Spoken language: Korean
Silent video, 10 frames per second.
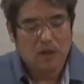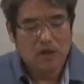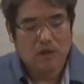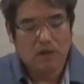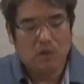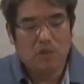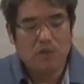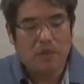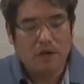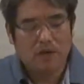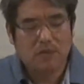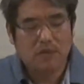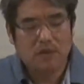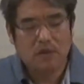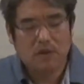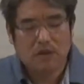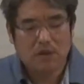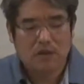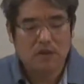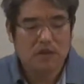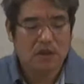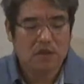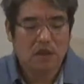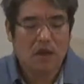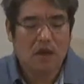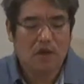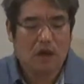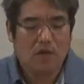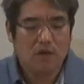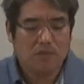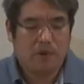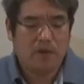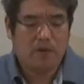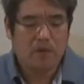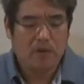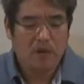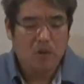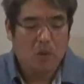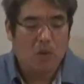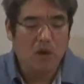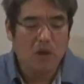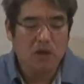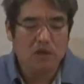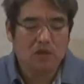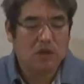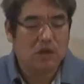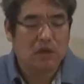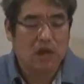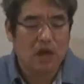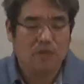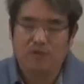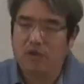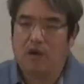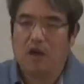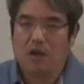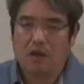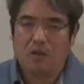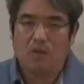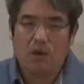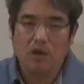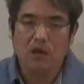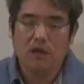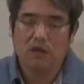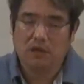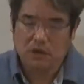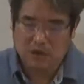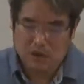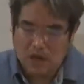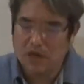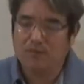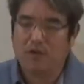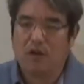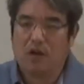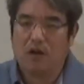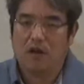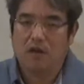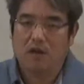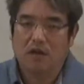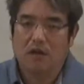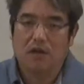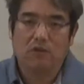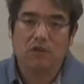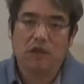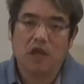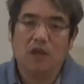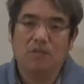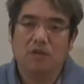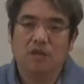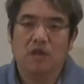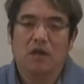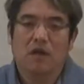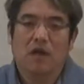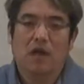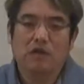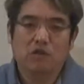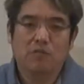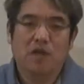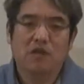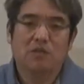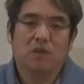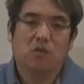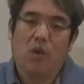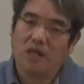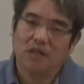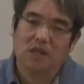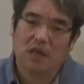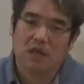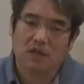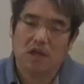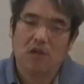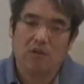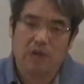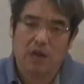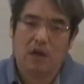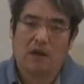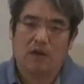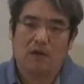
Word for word: 저는 오늘 말씀을 그렇게 생각하고 싶어요. 권리는 적당히 부려라. 권리는 적당히 부려라. 그리고 책임은 할 수만 있으면 완전하게 지려고 해라.